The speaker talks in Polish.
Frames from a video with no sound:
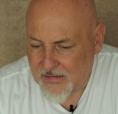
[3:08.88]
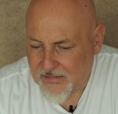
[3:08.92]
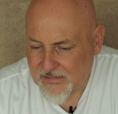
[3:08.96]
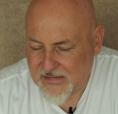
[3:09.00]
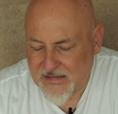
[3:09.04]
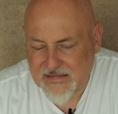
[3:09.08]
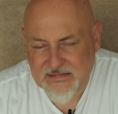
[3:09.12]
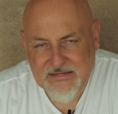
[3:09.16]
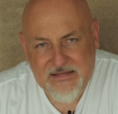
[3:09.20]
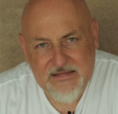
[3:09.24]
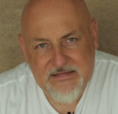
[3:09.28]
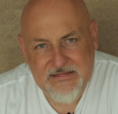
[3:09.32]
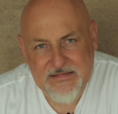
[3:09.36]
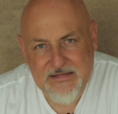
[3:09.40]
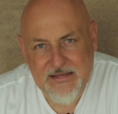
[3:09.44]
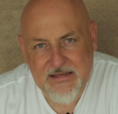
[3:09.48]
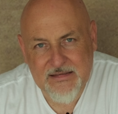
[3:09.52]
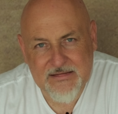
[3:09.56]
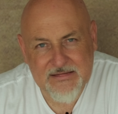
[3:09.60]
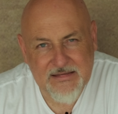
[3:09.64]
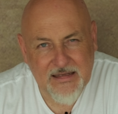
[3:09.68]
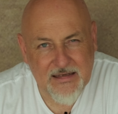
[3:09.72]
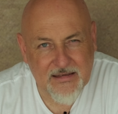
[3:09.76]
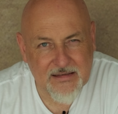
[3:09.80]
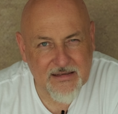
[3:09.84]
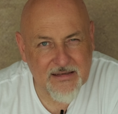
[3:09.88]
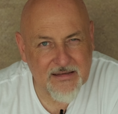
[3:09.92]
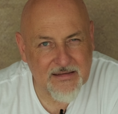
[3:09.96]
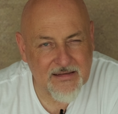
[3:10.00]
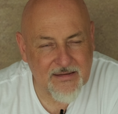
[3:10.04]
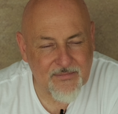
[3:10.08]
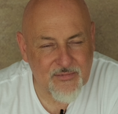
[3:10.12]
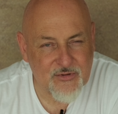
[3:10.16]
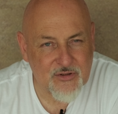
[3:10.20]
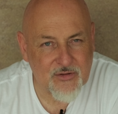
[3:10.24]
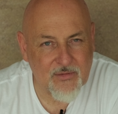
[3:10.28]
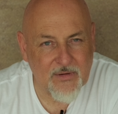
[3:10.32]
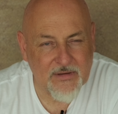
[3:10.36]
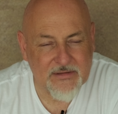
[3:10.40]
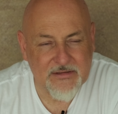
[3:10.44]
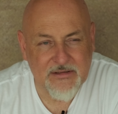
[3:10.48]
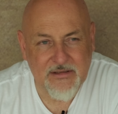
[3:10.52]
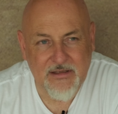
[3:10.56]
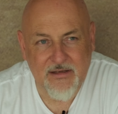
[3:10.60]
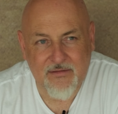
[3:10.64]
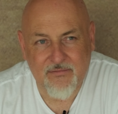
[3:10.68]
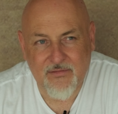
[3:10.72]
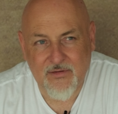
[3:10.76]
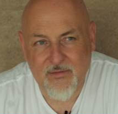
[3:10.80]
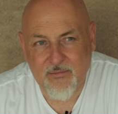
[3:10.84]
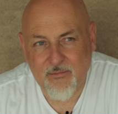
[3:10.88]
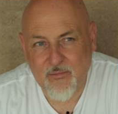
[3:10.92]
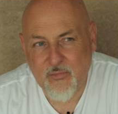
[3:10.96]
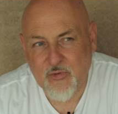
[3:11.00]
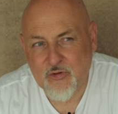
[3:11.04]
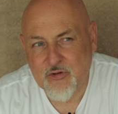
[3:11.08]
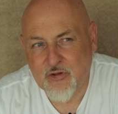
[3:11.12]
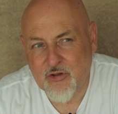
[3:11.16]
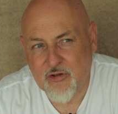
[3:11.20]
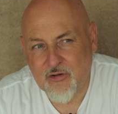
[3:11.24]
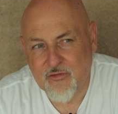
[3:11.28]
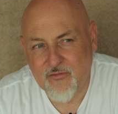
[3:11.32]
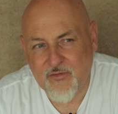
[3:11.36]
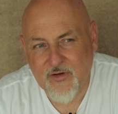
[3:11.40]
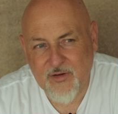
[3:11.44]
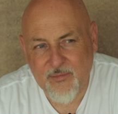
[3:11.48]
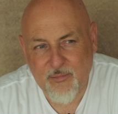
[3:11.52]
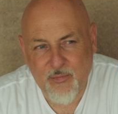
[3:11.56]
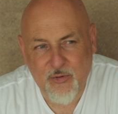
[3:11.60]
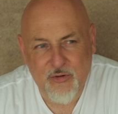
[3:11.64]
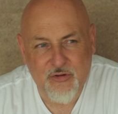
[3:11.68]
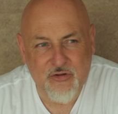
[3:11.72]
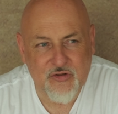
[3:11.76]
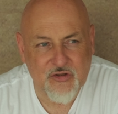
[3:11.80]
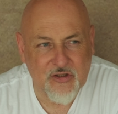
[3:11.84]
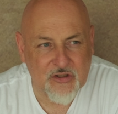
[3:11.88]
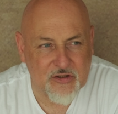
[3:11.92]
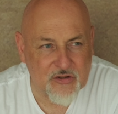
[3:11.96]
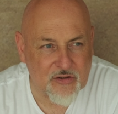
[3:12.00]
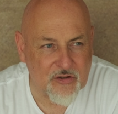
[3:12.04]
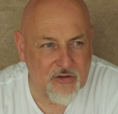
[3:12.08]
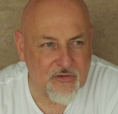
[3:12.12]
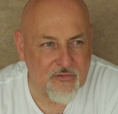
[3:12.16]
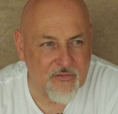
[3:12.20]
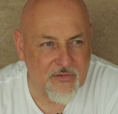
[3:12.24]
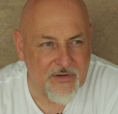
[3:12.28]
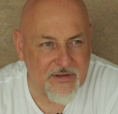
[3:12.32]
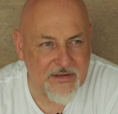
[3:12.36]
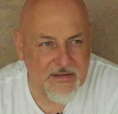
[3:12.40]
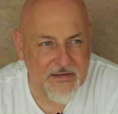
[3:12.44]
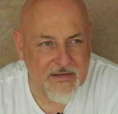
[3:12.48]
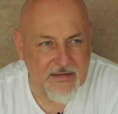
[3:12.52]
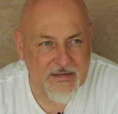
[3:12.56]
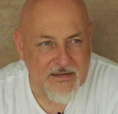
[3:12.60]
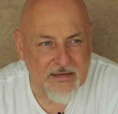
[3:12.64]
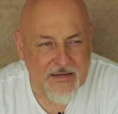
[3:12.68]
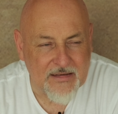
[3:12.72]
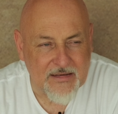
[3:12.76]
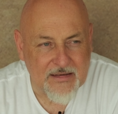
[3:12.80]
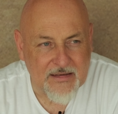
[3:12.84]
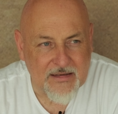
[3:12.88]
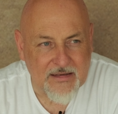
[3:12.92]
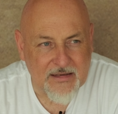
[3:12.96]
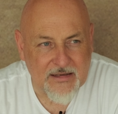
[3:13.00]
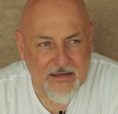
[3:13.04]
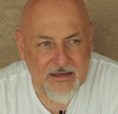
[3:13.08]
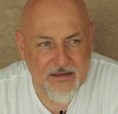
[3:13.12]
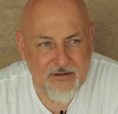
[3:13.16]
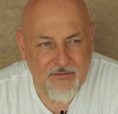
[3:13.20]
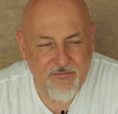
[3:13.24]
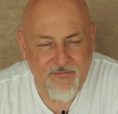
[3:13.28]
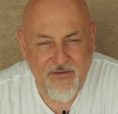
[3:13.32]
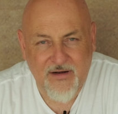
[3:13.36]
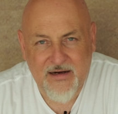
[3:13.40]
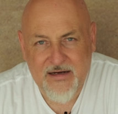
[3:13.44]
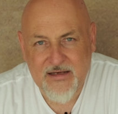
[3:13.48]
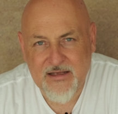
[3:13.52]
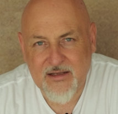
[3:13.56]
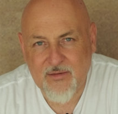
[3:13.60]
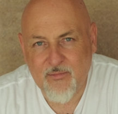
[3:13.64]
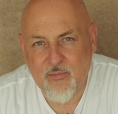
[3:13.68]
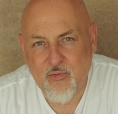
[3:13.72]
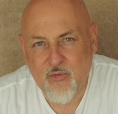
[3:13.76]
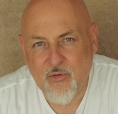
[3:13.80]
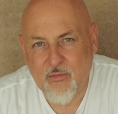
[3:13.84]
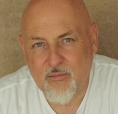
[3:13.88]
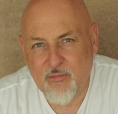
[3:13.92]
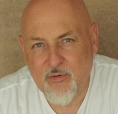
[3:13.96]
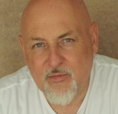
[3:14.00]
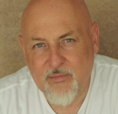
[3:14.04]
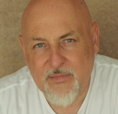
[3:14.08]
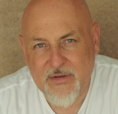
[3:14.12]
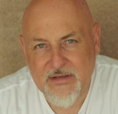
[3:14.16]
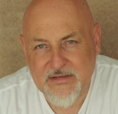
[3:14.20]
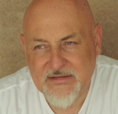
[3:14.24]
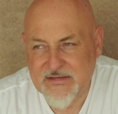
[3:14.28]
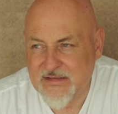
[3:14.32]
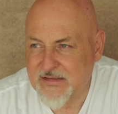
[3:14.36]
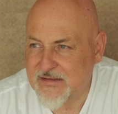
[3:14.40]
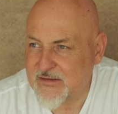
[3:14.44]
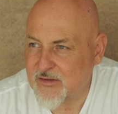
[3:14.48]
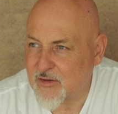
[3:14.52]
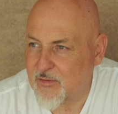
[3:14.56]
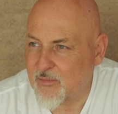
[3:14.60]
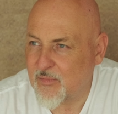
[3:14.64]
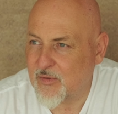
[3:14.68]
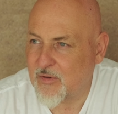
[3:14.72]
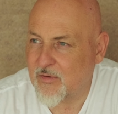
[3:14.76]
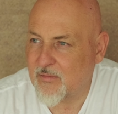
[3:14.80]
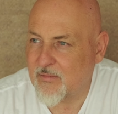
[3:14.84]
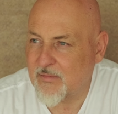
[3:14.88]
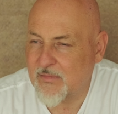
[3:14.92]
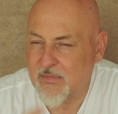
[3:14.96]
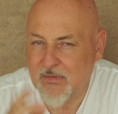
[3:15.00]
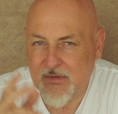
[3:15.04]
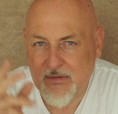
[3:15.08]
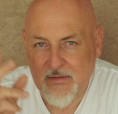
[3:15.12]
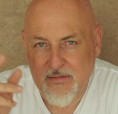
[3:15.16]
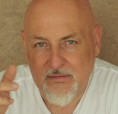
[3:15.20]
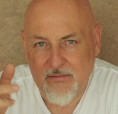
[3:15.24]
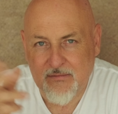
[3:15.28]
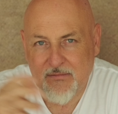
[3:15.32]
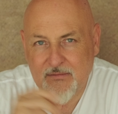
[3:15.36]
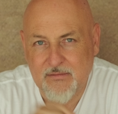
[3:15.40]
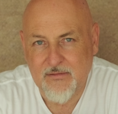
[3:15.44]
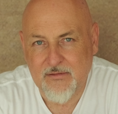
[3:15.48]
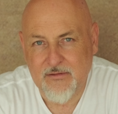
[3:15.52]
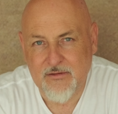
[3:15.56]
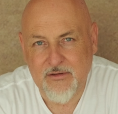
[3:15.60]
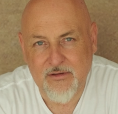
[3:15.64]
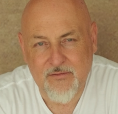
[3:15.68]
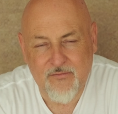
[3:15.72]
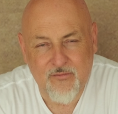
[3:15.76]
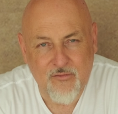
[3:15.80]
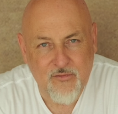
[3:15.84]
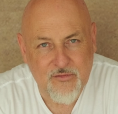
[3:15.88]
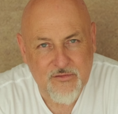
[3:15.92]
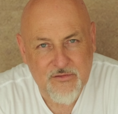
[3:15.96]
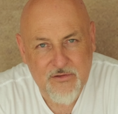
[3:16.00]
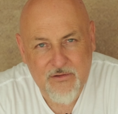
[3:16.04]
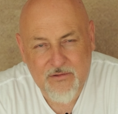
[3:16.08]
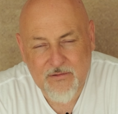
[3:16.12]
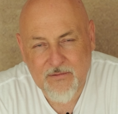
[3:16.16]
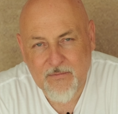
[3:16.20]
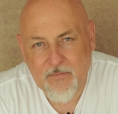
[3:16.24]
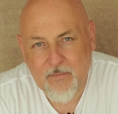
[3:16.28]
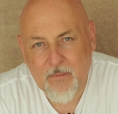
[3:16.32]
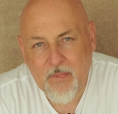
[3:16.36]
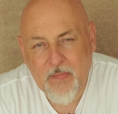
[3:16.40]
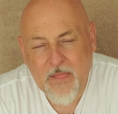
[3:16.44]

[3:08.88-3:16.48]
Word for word: na sesje takie na przykład, nie wiem, modowe, portretowe, e, fajnie byłoby mieć ze sobą dyfuzor.